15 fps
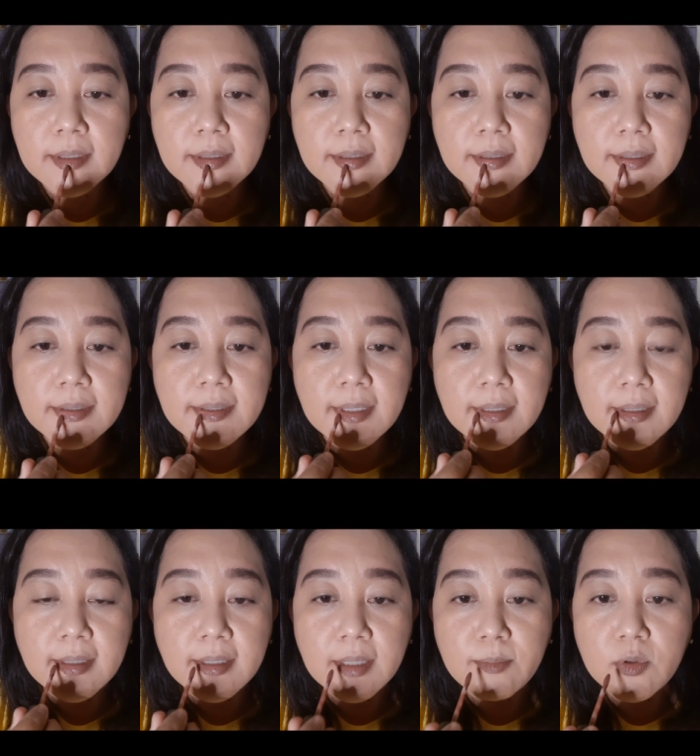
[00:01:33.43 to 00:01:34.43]
uh,
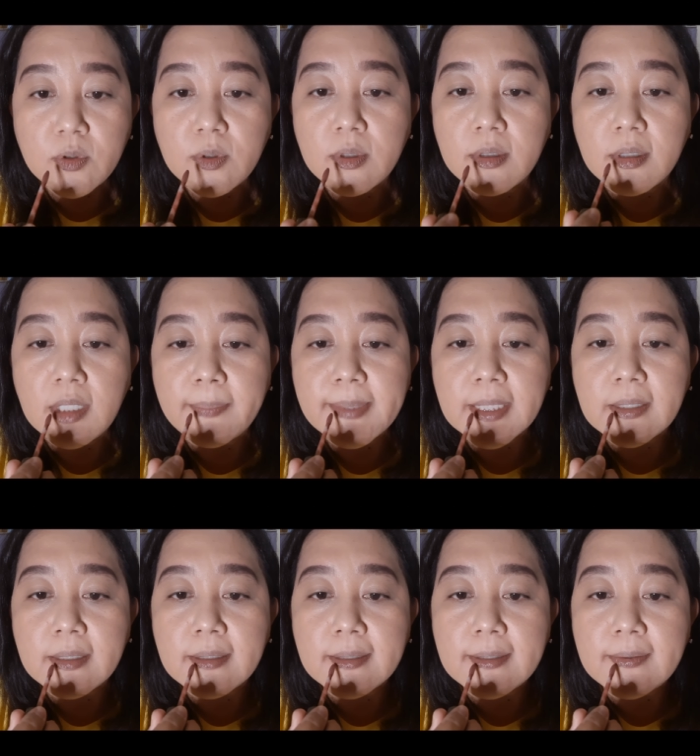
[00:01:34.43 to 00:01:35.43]
jarang nemu lipstick
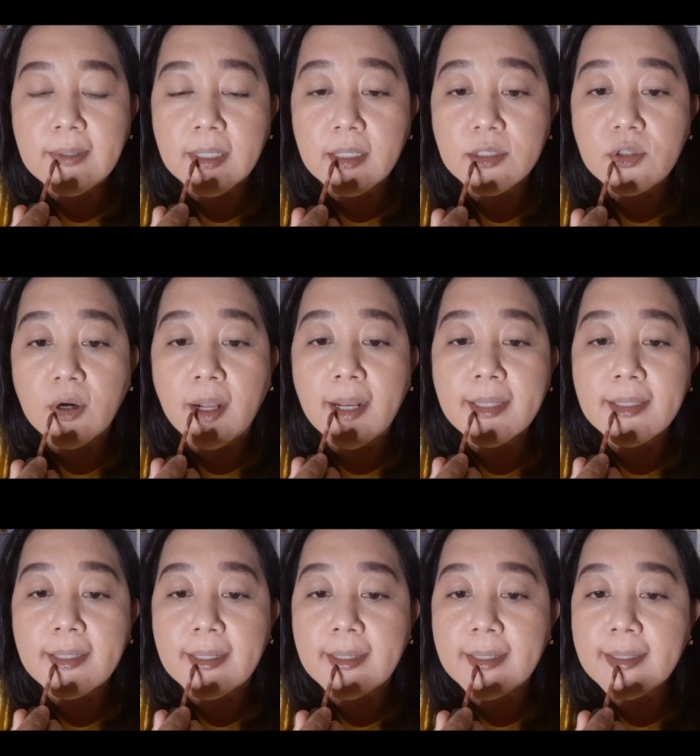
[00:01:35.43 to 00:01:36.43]
warna coklat
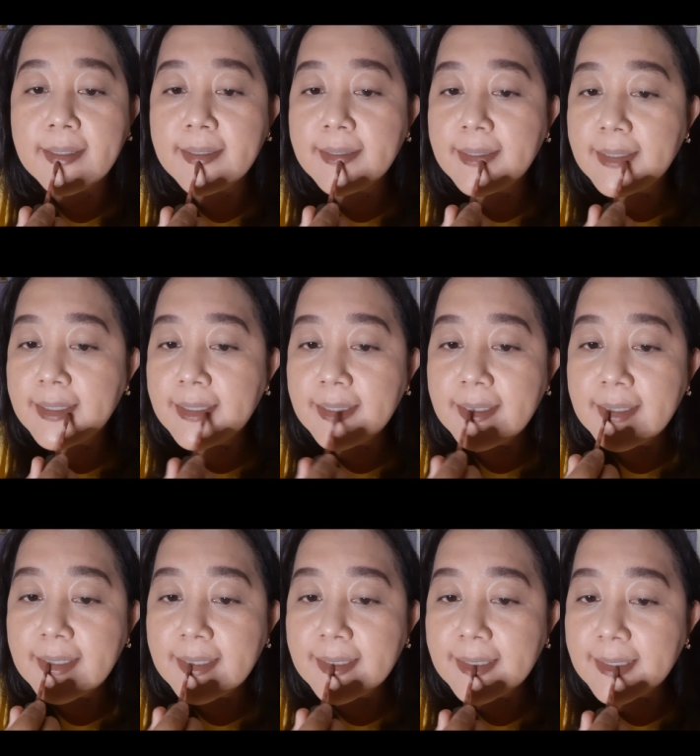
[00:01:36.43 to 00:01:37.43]
ya
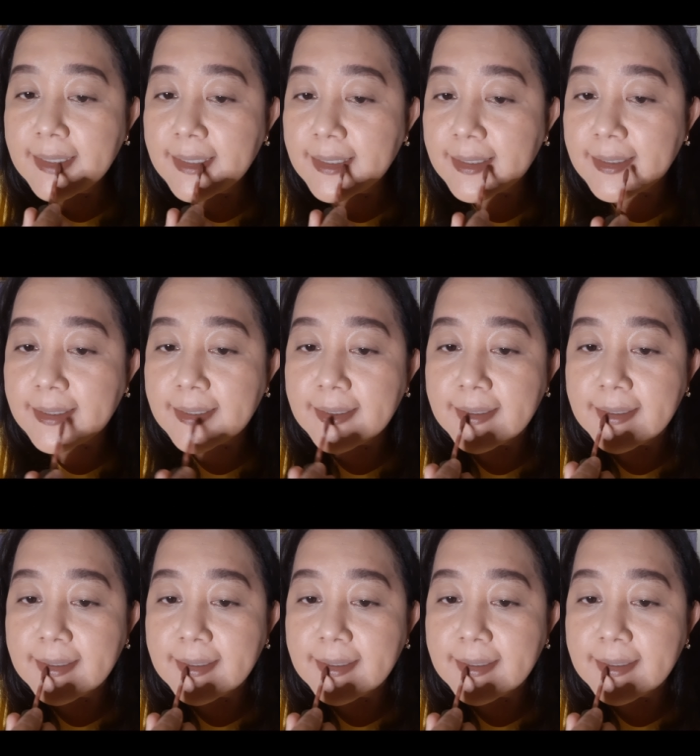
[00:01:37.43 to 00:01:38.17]
tuh